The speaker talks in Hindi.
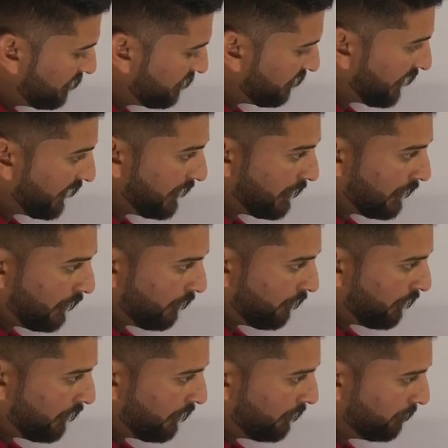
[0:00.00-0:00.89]
साइन
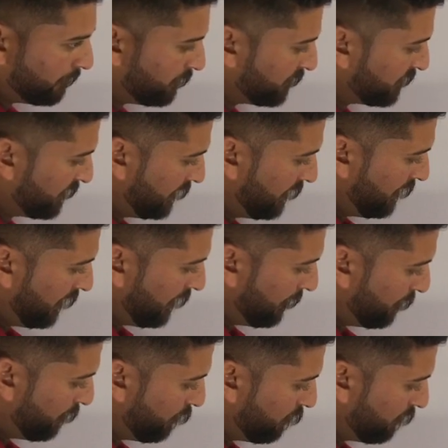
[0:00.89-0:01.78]
अल्फ़ा
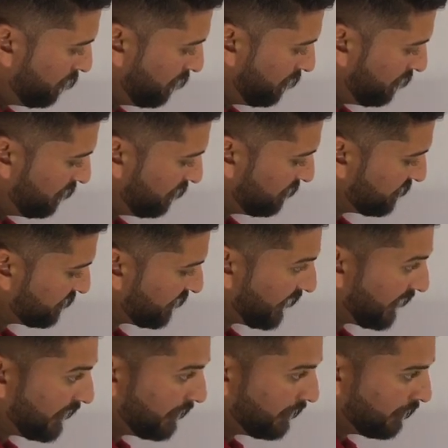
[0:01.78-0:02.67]
अपॉन
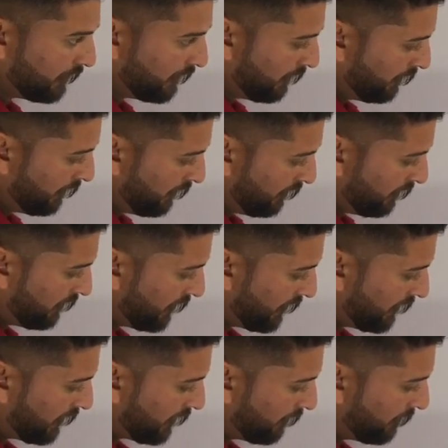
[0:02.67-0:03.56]
साइन
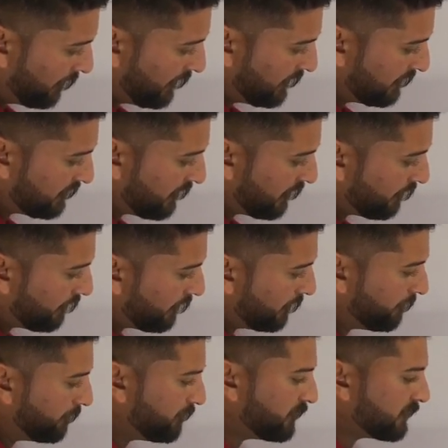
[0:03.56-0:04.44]
थीटा माइनस एल्फा
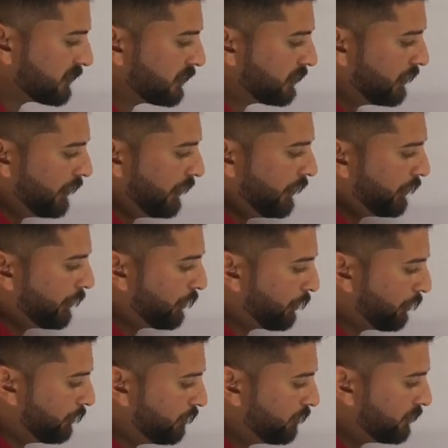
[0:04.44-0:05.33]
इंटू